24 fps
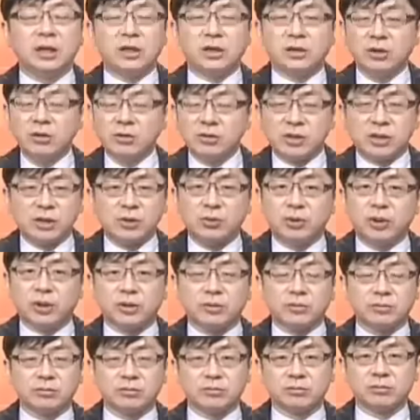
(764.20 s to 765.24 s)
你都有机
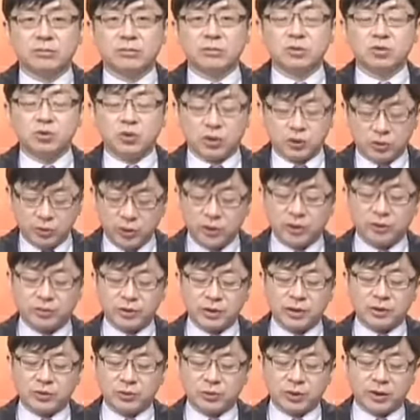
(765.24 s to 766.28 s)
会，绝对有
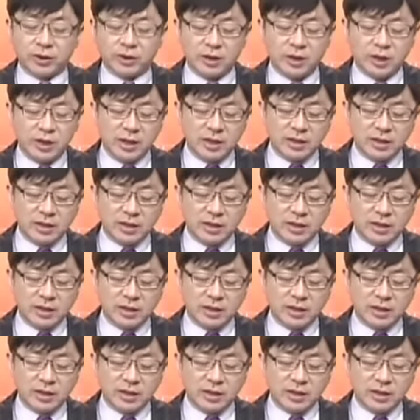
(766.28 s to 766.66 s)
机会。